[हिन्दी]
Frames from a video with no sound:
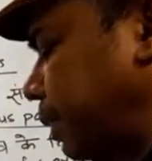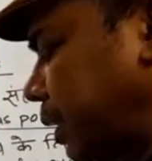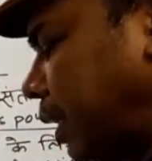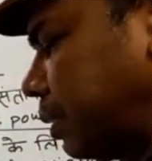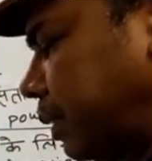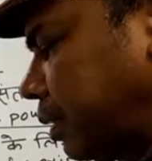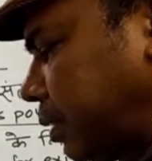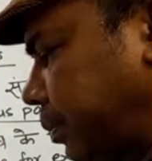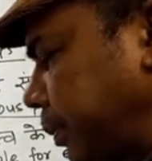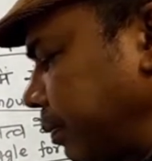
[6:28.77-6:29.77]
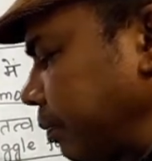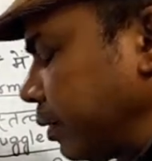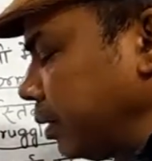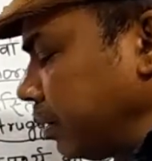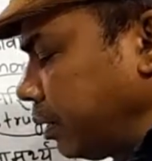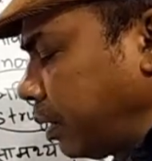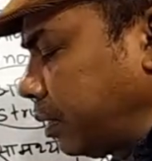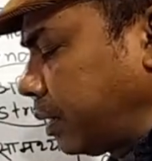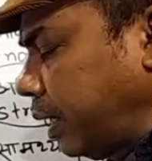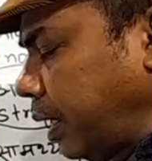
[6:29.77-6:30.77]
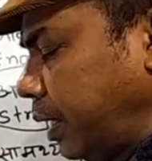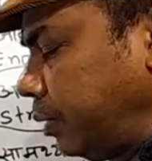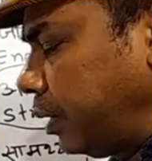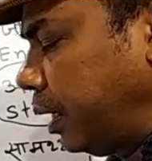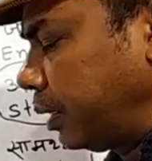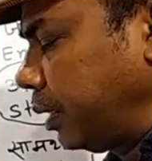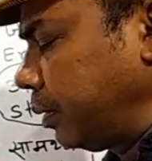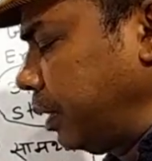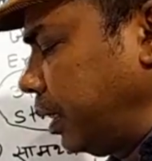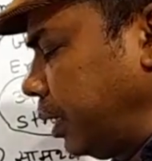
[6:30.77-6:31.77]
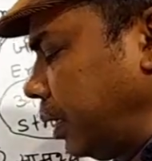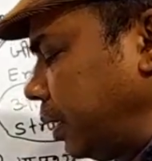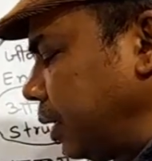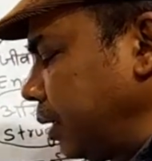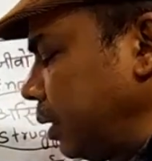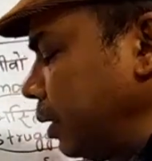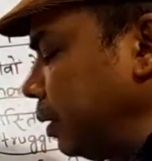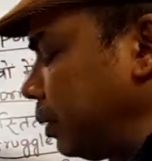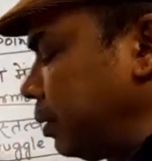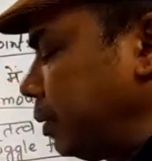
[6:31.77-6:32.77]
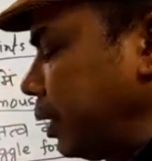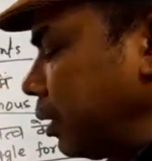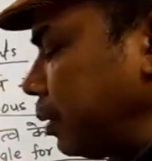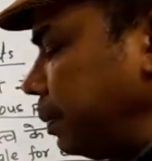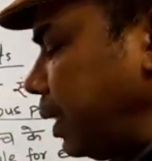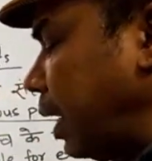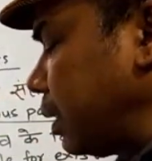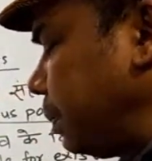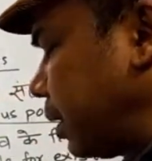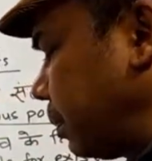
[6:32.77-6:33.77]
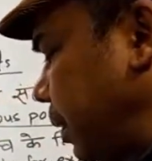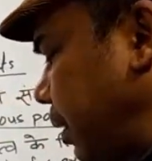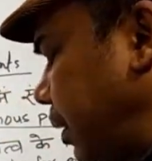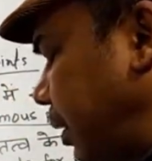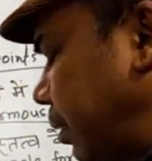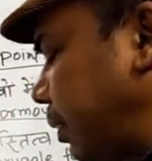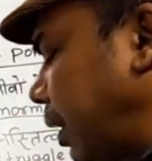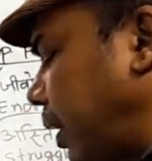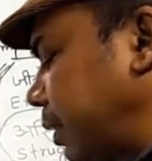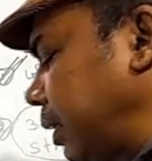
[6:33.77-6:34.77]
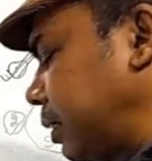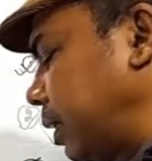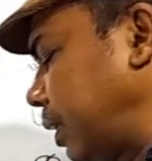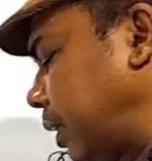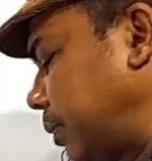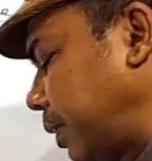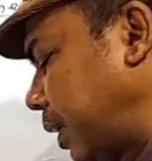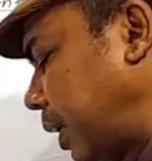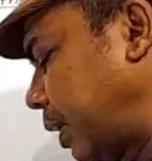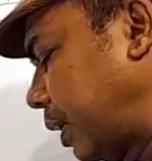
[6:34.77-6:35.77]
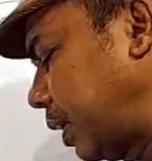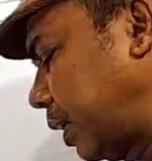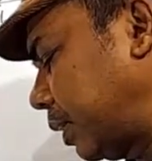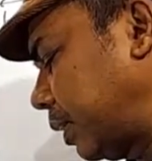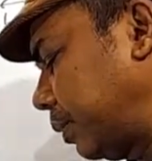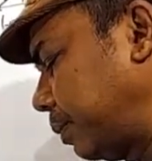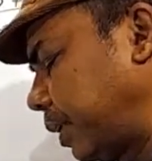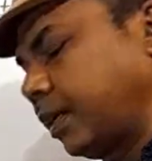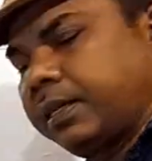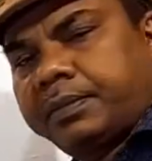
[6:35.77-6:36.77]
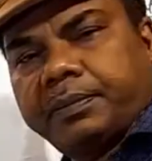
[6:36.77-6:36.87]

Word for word: पचास वर्ष क्रॉस करा है एक जोड़ा हाथी को लिए हैं तो चार सौ पचास वर्ष में एक जोड़ा हाथी से लगभग आठ हजार हाथी बन गए